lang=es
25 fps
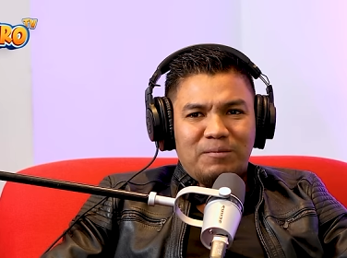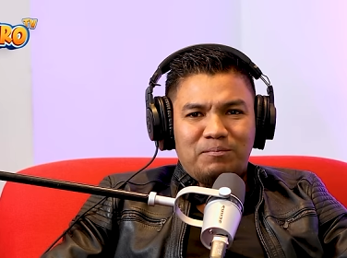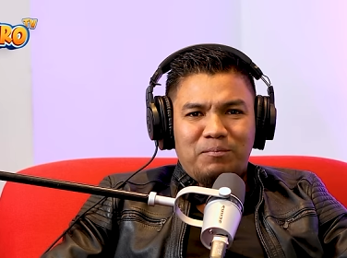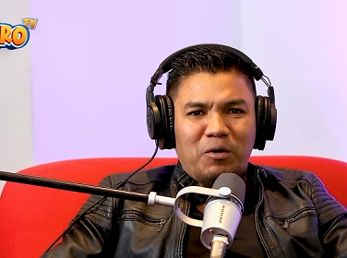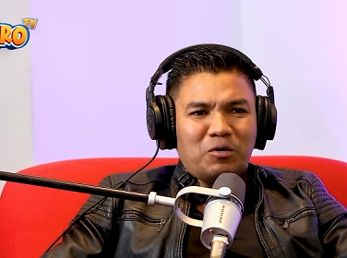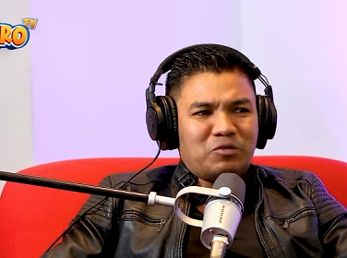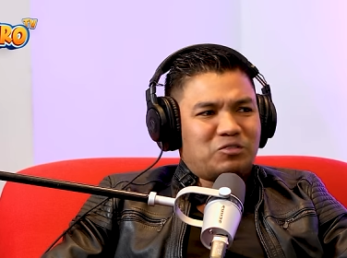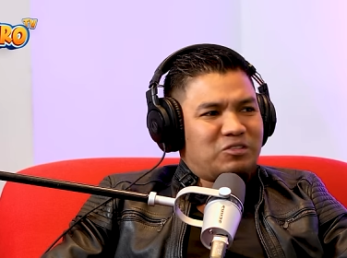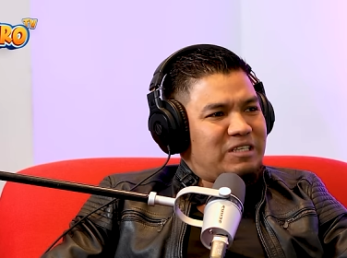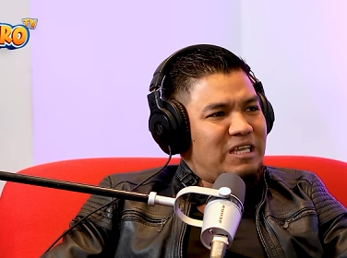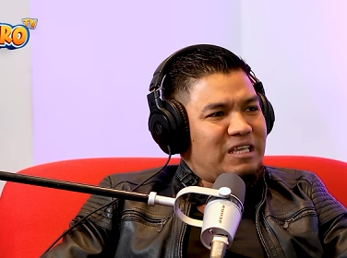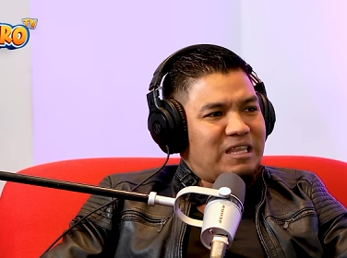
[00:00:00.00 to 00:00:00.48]
un
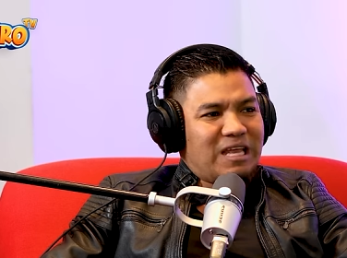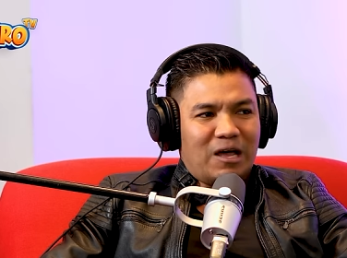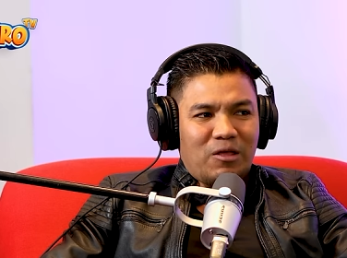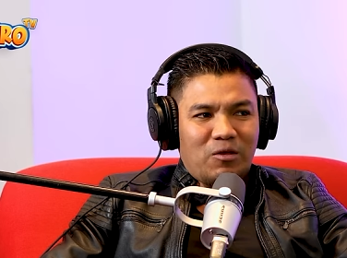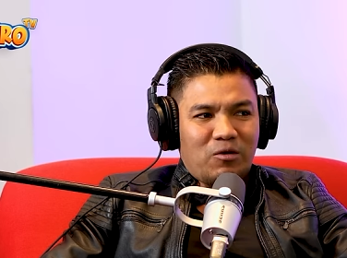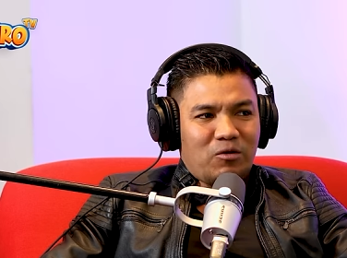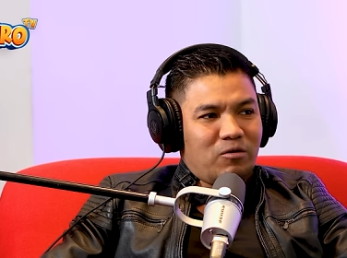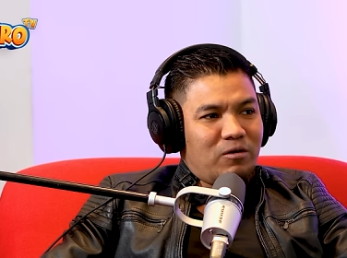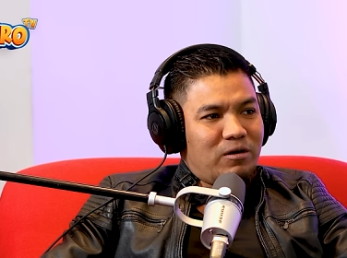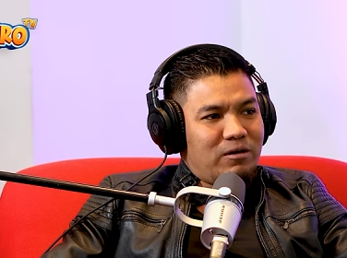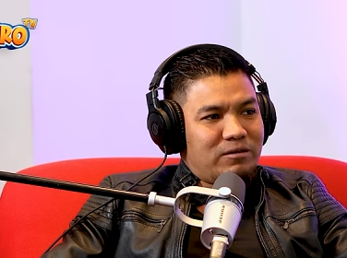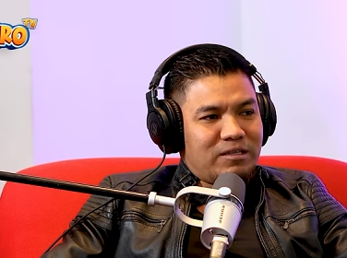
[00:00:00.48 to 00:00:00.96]
tipo
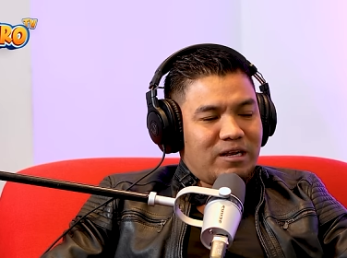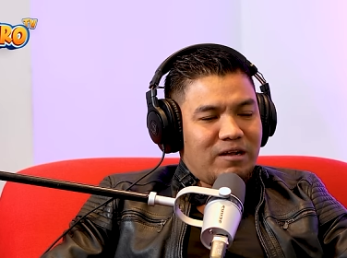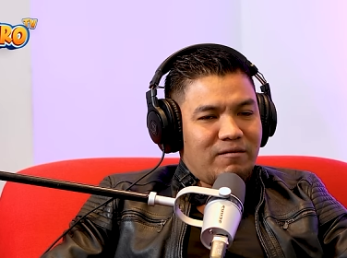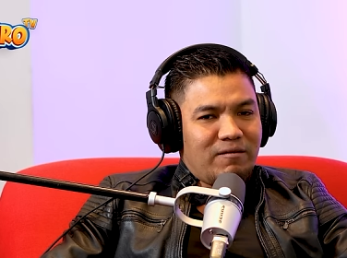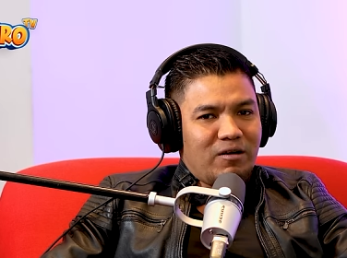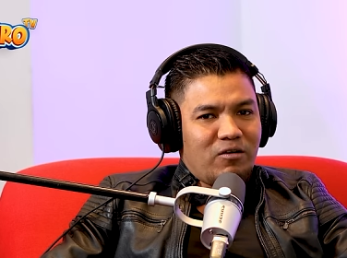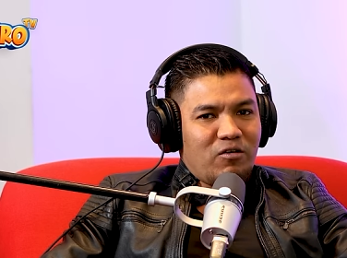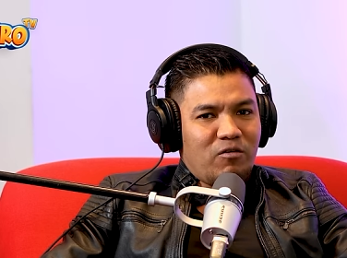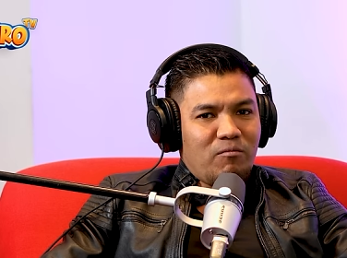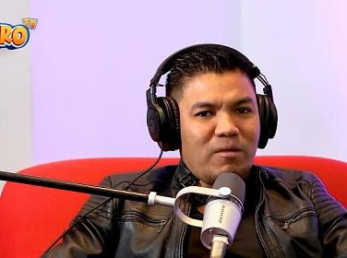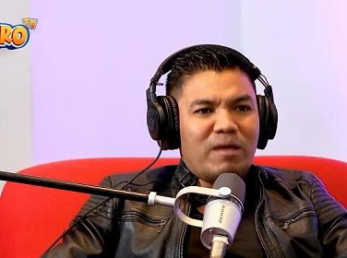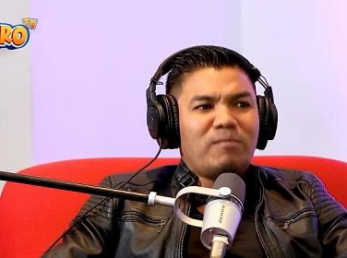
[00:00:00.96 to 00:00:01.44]
obstinado con el
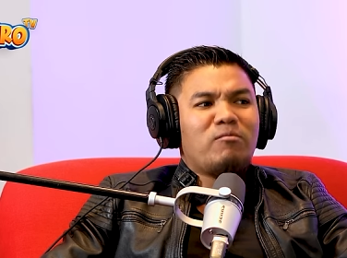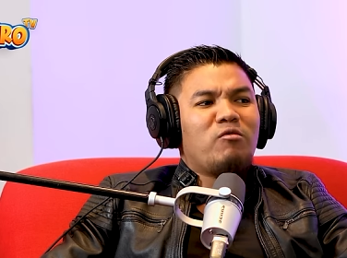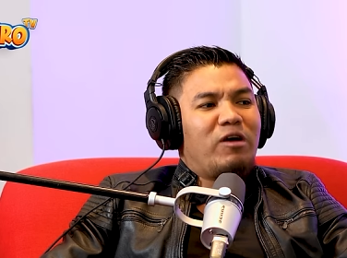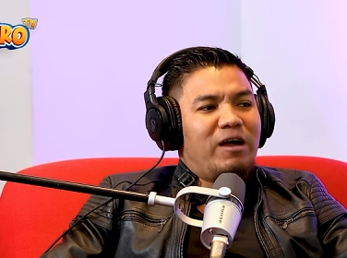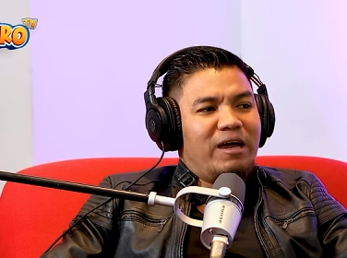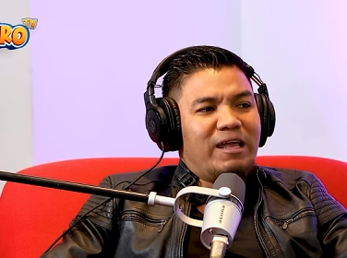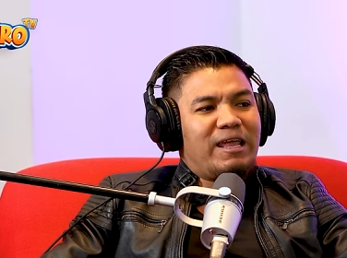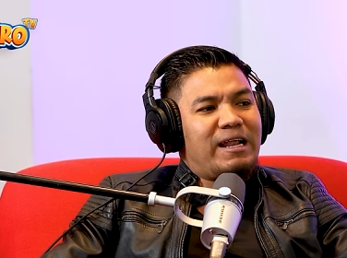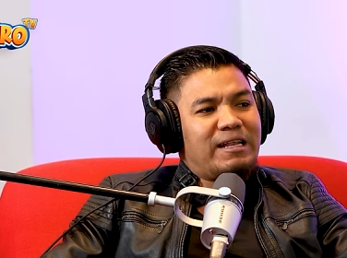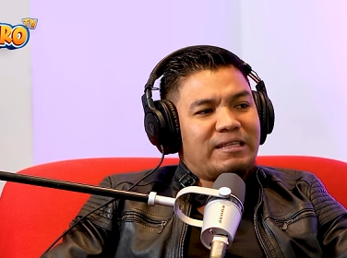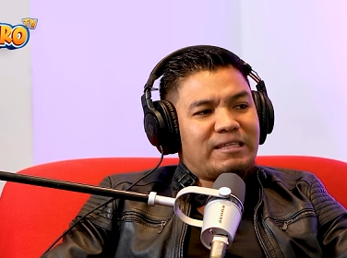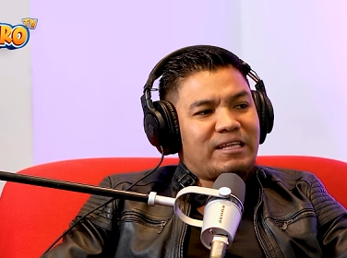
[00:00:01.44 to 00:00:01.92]
trabajo. Mi
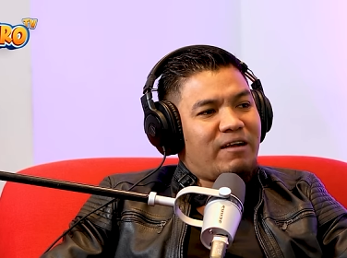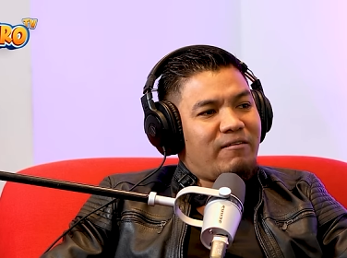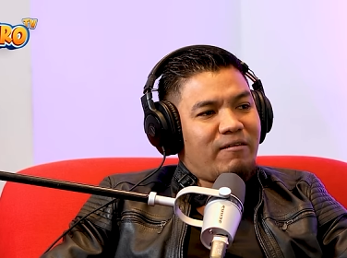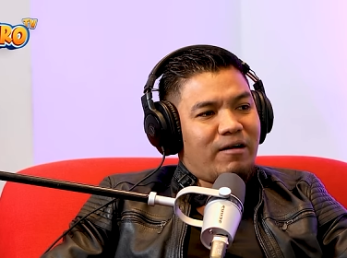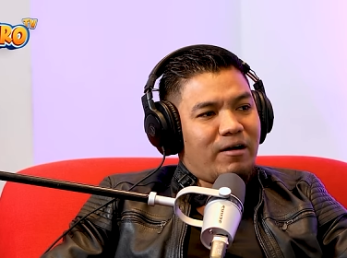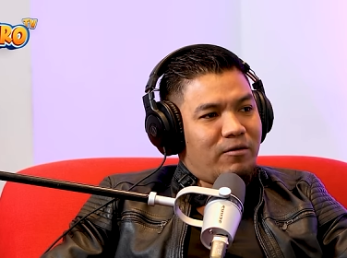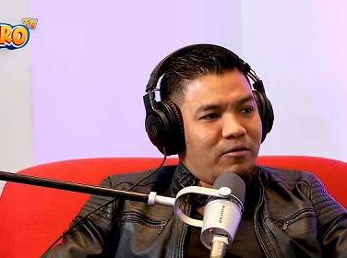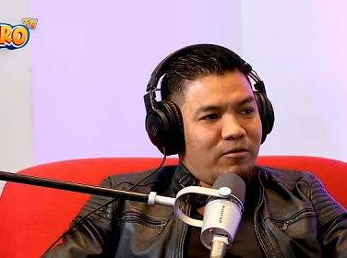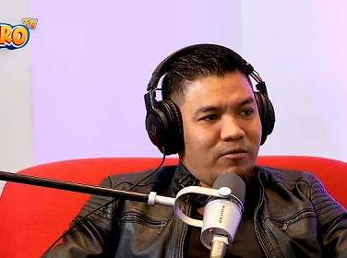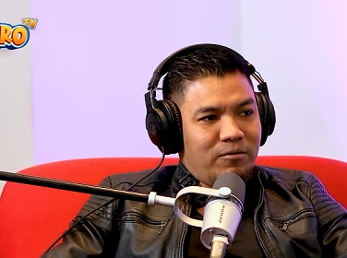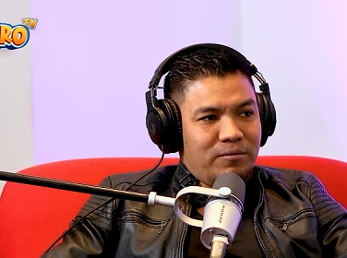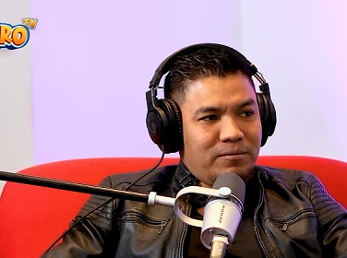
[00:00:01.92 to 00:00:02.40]
mujer es el
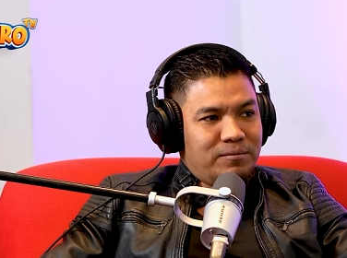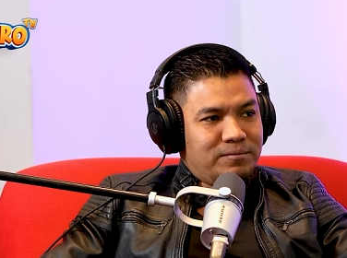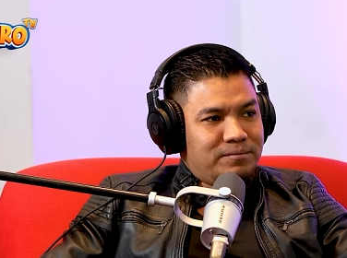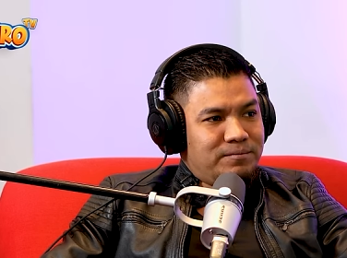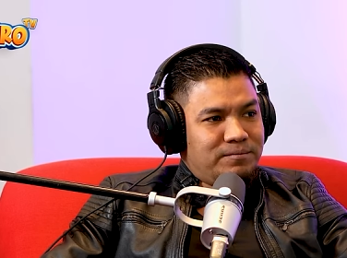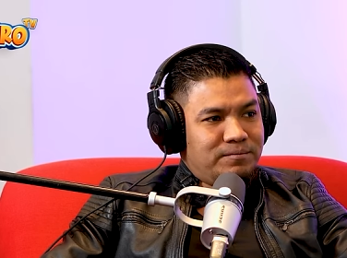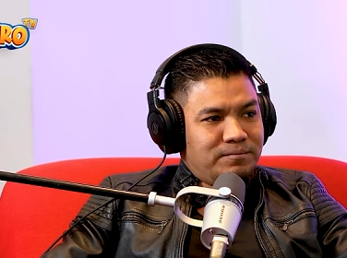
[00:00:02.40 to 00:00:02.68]
trabajo.